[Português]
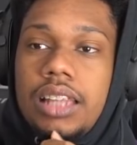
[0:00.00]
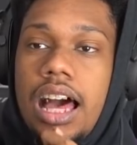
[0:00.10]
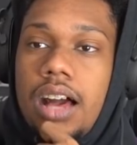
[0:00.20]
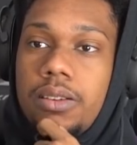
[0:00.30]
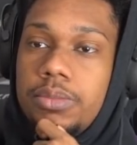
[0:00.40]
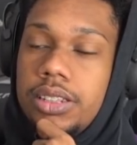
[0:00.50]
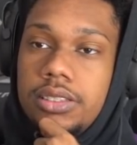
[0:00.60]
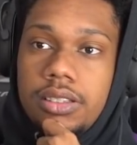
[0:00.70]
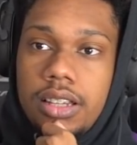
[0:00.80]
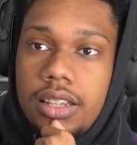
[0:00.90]
da água, mano.
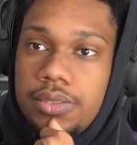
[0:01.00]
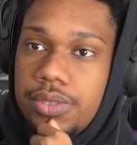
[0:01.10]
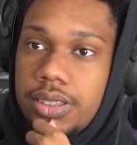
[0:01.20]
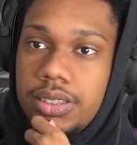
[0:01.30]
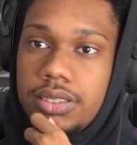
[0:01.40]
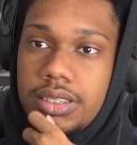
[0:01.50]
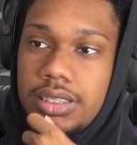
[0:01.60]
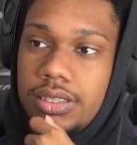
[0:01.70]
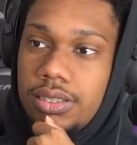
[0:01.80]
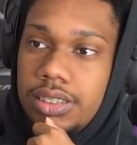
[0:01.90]
Isso eu quero ver. Isso
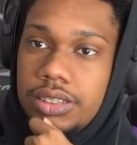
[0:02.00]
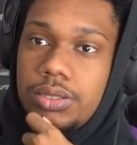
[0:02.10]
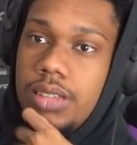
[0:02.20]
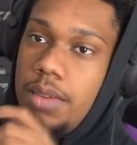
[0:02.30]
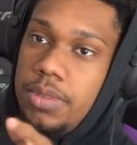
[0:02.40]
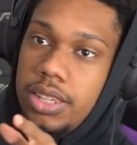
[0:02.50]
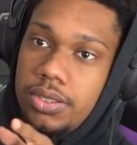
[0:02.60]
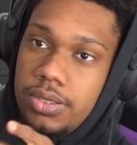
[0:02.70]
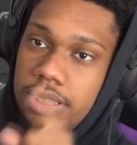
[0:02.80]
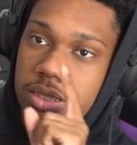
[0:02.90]
aqui, isso dá
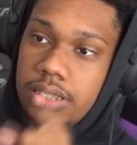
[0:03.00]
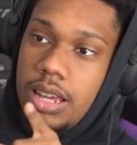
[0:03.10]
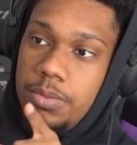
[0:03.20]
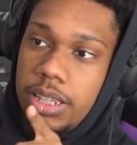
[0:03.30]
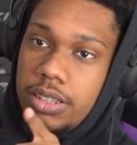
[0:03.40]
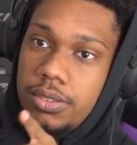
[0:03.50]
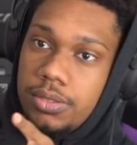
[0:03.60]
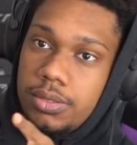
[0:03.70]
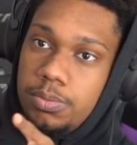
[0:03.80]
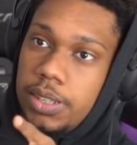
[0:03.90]
medo. Isso dá medo.
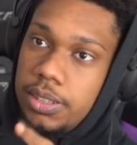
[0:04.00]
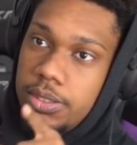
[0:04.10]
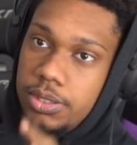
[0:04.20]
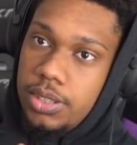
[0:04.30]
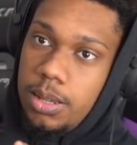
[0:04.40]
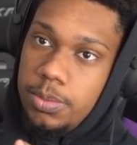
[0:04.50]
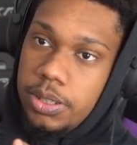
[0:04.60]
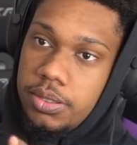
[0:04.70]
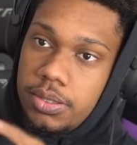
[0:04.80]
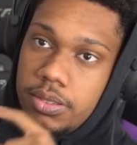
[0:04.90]
Pedro, isso dá
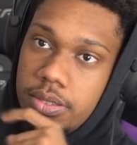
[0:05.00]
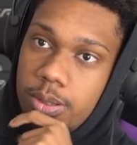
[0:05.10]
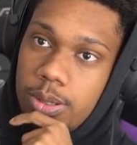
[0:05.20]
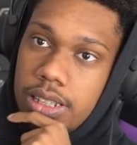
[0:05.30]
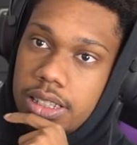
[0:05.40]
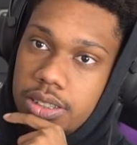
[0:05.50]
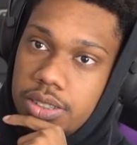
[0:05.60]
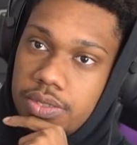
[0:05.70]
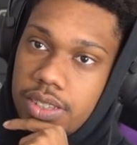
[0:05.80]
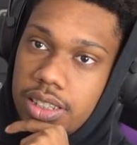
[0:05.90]
medo. Olha
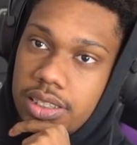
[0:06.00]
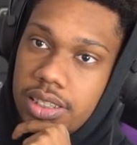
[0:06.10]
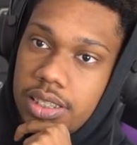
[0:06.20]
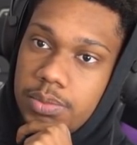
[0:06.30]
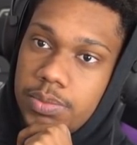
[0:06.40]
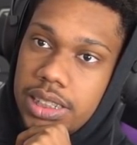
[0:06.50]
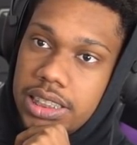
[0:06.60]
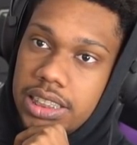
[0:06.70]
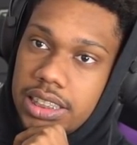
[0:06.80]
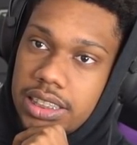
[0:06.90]
isso, velho.
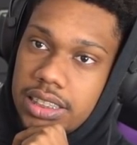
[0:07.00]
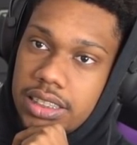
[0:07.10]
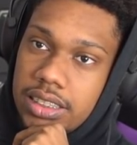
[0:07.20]
Imagina.